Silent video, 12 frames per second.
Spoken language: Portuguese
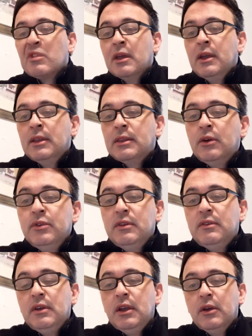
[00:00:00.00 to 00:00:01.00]
Então
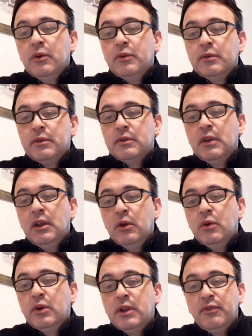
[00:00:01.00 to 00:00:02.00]
disse eu:
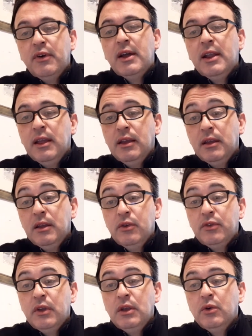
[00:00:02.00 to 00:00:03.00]
Senhor, que farei? E o
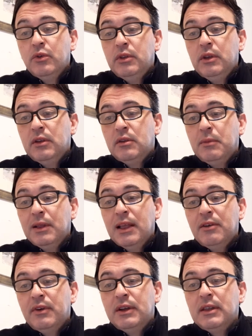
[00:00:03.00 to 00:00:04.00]
Senhor disse-me:
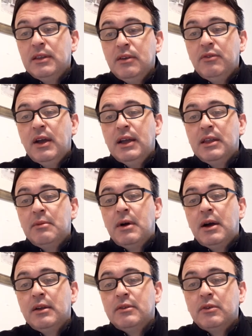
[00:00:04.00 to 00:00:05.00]
Levanta-te e vai a
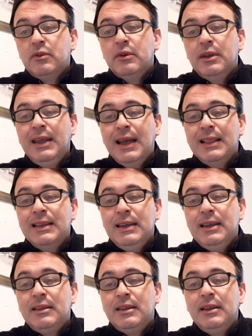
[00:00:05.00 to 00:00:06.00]
Damasco, e
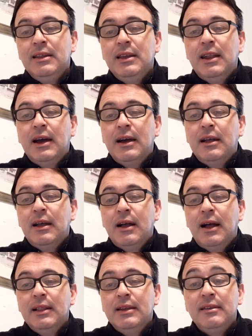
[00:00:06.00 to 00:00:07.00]
ali te dirá,
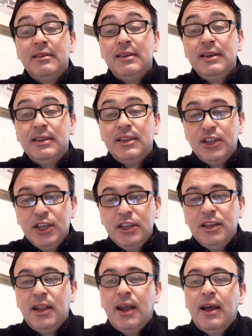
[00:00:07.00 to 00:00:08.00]
ali se te
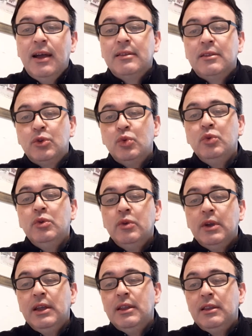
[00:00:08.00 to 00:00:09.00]
dirá tudo o
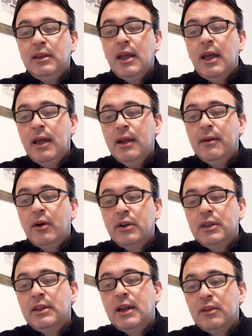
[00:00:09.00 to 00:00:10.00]
que te é
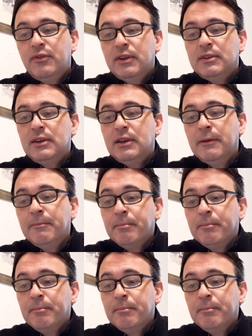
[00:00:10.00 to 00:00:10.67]
ordenado fazer.